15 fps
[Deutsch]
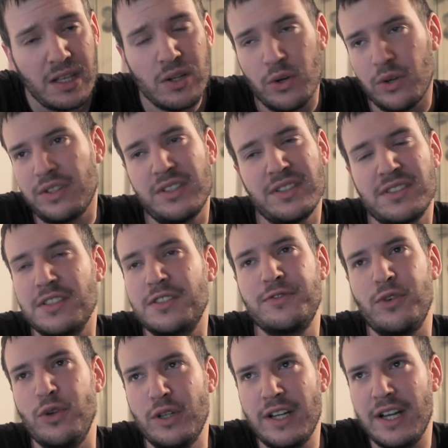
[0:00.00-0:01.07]
Und es ist
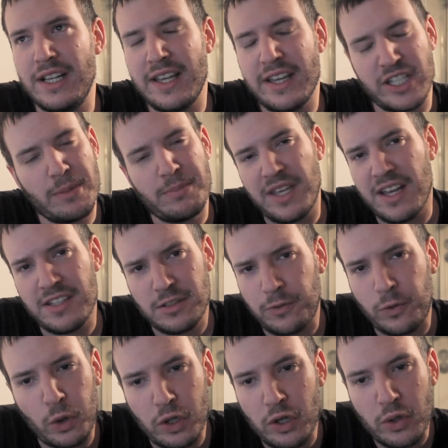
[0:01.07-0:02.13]
voll geil, ja. Ich habe die erste
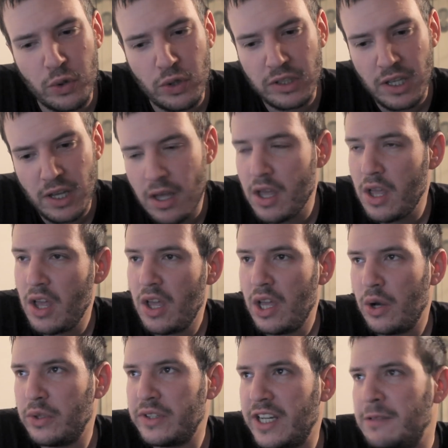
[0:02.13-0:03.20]
Folge geguckt
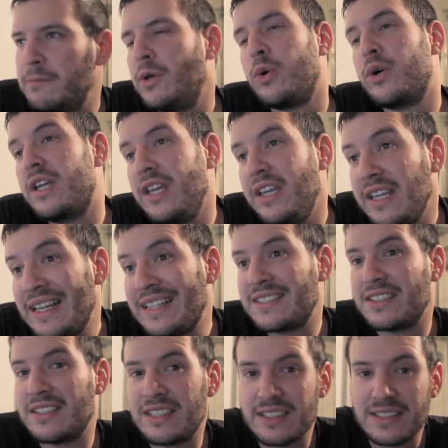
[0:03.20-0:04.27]
und dachte mir, okay, ganz
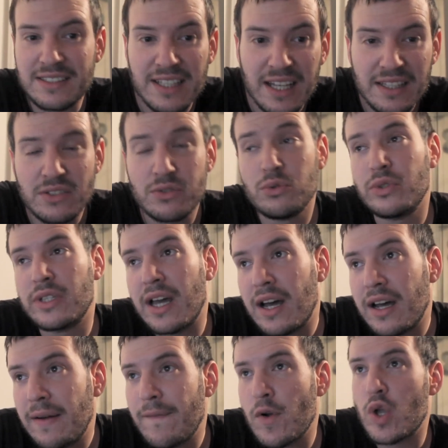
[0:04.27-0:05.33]
interessant, so
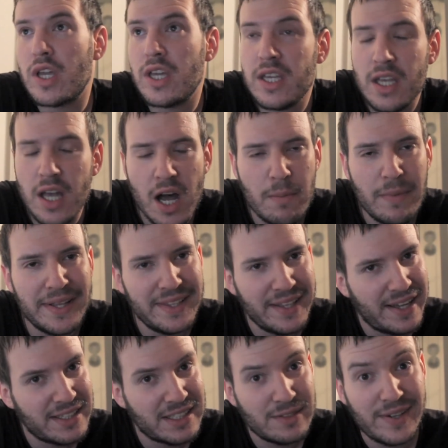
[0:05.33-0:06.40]
ja, okay, aber
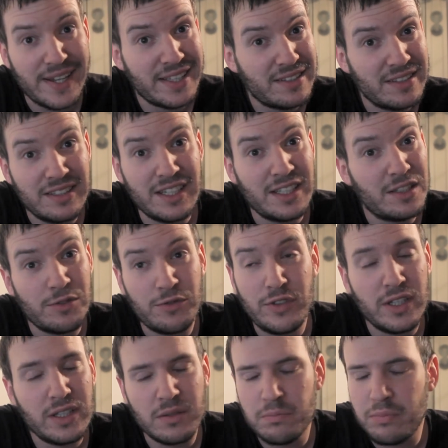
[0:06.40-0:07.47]
dann zweite, dritte,
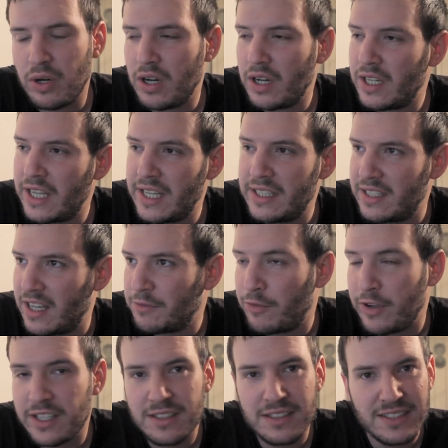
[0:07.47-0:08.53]
vierte, boah, ey, dann
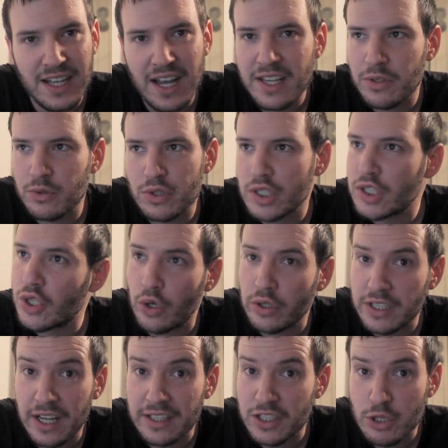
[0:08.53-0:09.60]
fängt es an und ich konnte
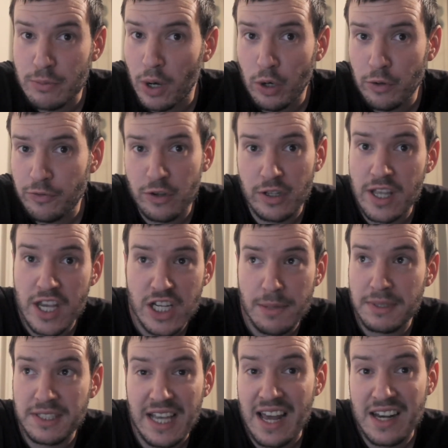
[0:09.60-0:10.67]
gerade nicht mal aufhören, ja. Ich habe
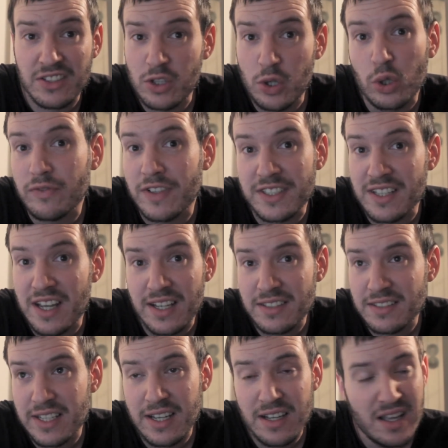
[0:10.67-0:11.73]
jetzt alles geguckt, was da
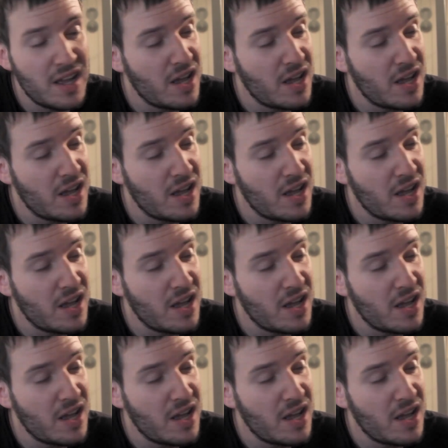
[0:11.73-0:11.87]
ist, ja.